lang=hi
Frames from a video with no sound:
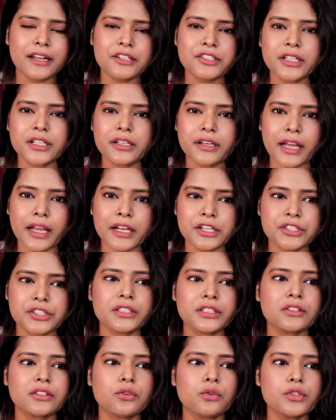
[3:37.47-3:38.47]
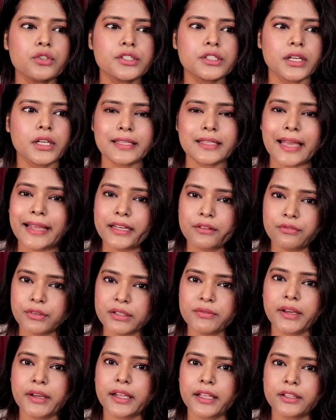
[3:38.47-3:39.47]
एलर्जिक रिएक्शन कुछ साइड uh,
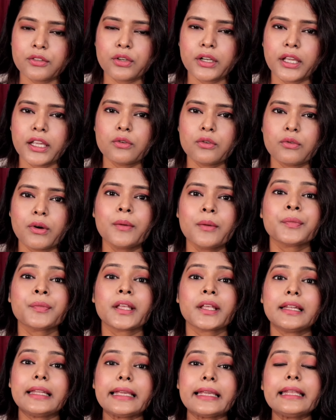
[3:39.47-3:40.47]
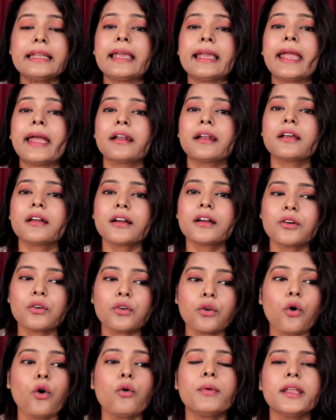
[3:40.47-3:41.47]
इफेक्ट वगैरह तो नहीं हुआ लेकिन हेयर
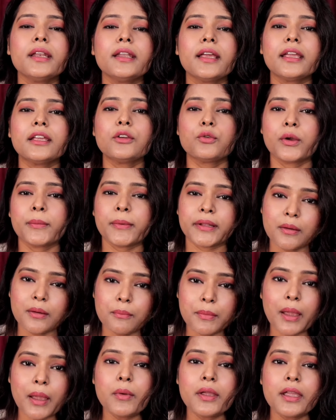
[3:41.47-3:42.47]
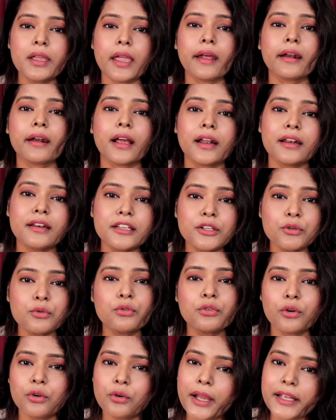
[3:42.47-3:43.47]
ग्रो भी नहीं हुए मतलब बेबी हेयर का
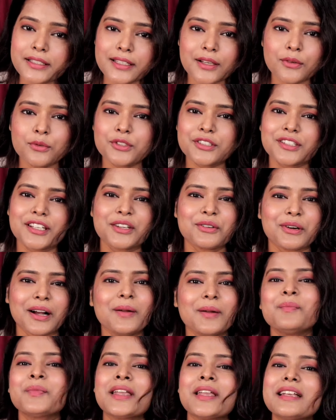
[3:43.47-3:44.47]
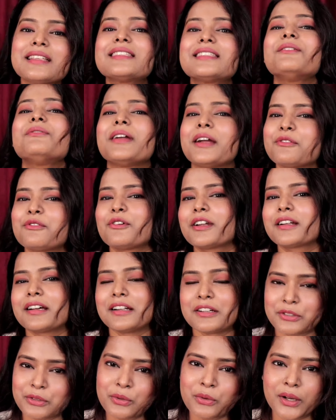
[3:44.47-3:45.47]
न्यू ग्रो ऐसा कुछ नहीं हुआ सिर्फ हेयर फॉल
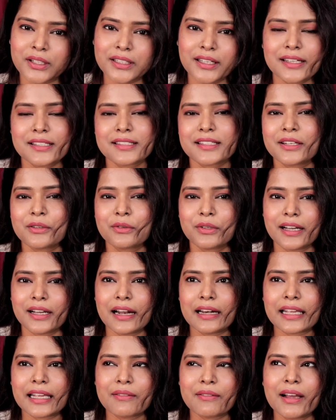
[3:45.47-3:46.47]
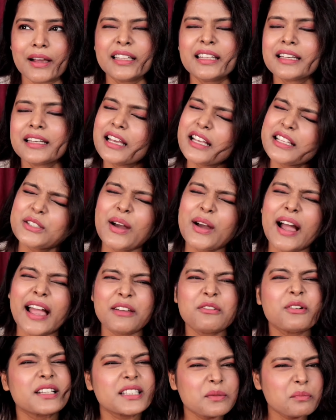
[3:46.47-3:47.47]
कंट्रोल हुआ था इस तेल को लगाने के बाद सो
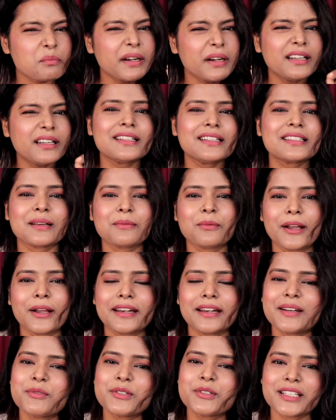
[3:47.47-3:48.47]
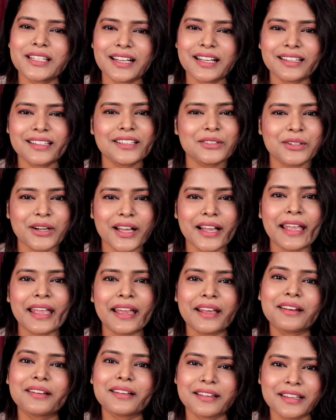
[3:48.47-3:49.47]
आई वॉज बिट डिसअपॉइंटेड मुझे लगा था थोड़ा
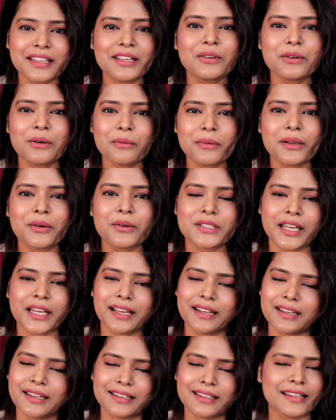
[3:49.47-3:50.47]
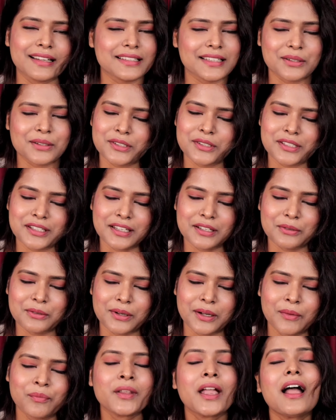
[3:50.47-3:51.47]
हेयर रीग्रो भी हो जाएगा लेकिन ऐसा कुछ नहीं
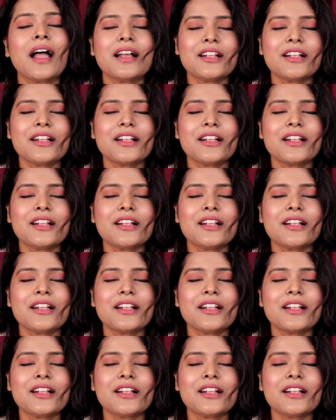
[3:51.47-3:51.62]
हुआ